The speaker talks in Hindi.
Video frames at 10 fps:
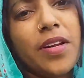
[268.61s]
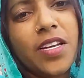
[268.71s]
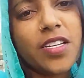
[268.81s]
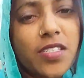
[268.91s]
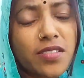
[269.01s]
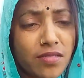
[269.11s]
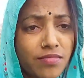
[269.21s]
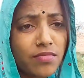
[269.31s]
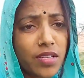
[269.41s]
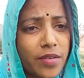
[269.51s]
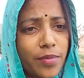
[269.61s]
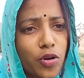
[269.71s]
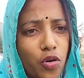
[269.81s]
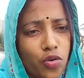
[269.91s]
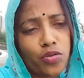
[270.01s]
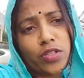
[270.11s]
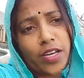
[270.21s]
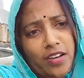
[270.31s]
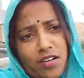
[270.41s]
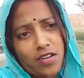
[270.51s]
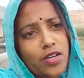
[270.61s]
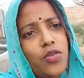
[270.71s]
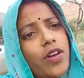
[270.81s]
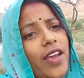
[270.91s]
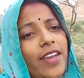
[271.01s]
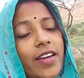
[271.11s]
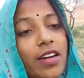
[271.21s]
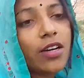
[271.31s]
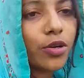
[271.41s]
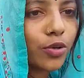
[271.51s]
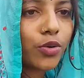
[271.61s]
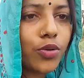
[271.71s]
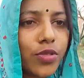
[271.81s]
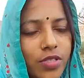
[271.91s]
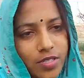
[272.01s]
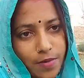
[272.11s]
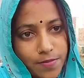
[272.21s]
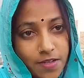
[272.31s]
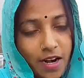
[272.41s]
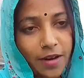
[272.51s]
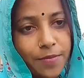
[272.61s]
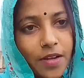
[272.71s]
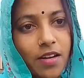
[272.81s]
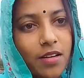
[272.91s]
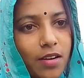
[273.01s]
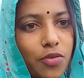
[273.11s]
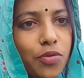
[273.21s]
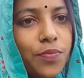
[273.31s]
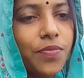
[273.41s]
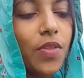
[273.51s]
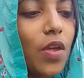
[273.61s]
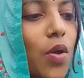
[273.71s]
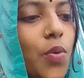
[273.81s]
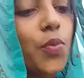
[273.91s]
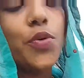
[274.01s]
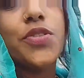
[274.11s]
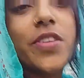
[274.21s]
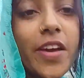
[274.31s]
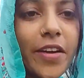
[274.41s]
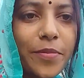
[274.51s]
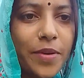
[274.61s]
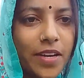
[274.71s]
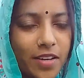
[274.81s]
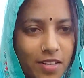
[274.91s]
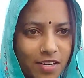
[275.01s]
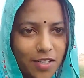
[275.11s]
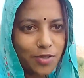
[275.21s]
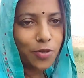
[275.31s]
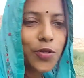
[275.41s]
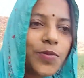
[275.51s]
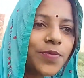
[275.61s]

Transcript: प्लीज़ मेरे ब्लॉग को देखा करो लाइक करा करो सब्सक्राइब करा करो और शेयर भी करा करो